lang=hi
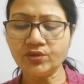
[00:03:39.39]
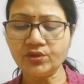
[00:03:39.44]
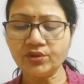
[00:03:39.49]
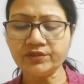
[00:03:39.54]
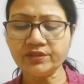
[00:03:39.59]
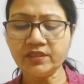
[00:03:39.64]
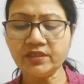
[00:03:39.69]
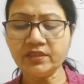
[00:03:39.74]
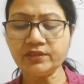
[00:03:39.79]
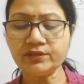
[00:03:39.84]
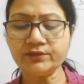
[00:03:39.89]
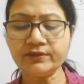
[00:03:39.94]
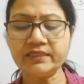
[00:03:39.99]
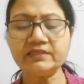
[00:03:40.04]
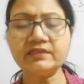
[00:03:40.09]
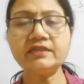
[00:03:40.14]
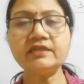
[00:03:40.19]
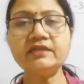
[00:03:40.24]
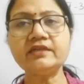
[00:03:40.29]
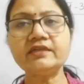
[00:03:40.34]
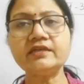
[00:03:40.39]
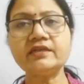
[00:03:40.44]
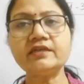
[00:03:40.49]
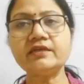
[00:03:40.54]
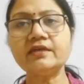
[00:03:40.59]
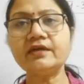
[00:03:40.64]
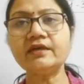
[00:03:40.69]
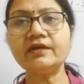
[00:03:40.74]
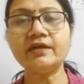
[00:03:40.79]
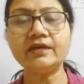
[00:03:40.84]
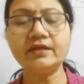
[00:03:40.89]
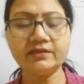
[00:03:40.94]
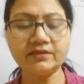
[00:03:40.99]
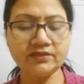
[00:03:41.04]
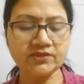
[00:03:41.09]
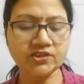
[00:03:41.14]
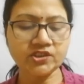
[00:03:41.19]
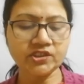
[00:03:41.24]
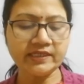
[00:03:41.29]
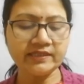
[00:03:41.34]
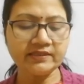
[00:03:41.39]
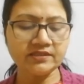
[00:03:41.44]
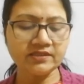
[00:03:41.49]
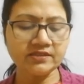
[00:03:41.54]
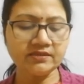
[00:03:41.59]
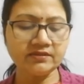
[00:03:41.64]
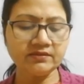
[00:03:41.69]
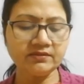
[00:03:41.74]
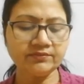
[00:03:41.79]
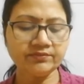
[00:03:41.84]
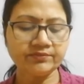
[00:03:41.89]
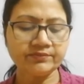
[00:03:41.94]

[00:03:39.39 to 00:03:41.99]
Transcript: कौटिल्य द्वारा लिखे गए अर्थशास्त्र